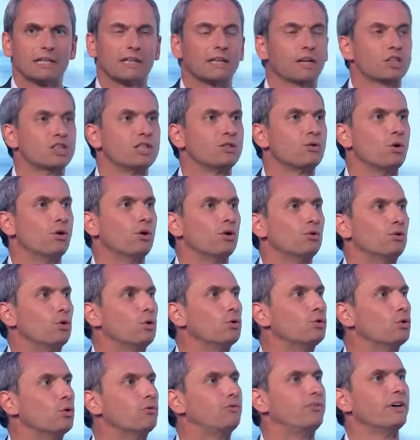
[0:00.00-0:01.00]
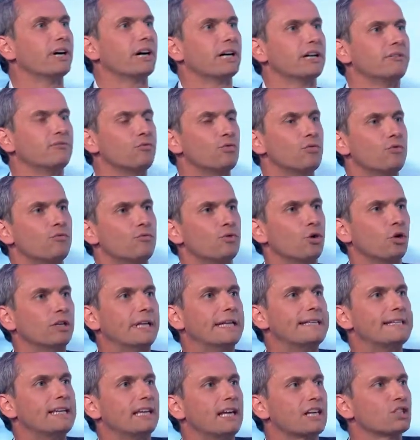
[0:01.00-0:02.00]
anarchistes de, de, Ferré, vous, vous
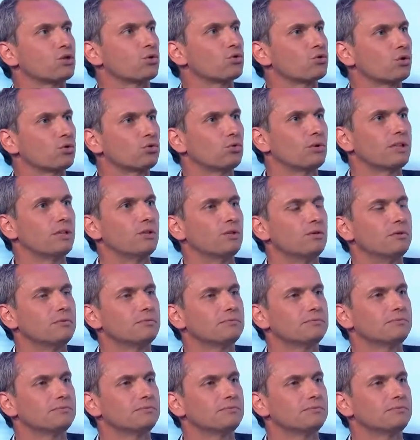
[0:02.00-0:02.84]
connaissiez la chanson tous les deux